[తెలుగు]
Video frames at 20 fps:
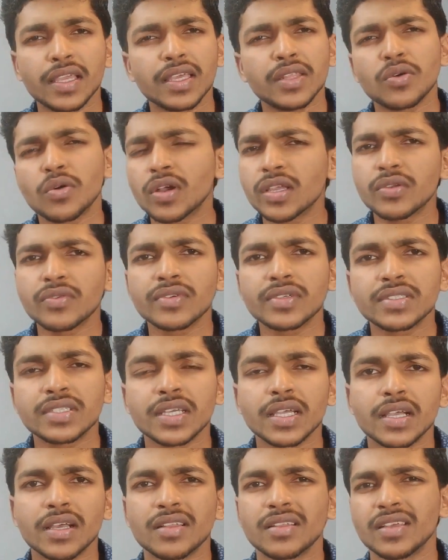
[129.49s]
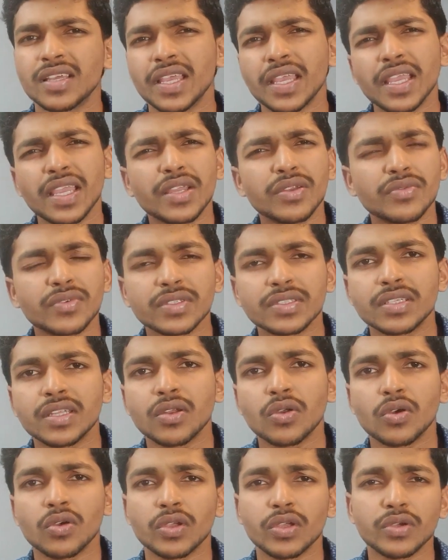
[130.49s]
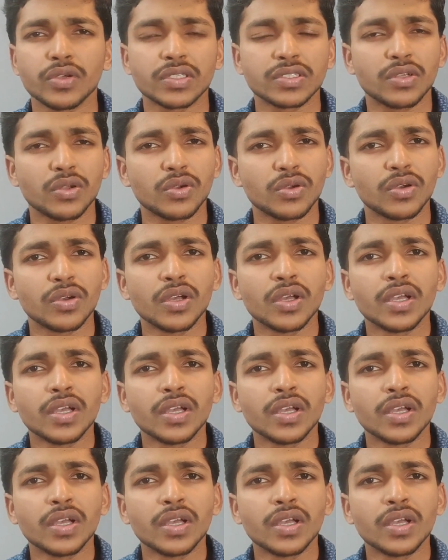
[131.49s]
ఇది ఒక యూనివర్సిటీ కాదు ఏ యూనివర్సిటీలో యూఎస్లో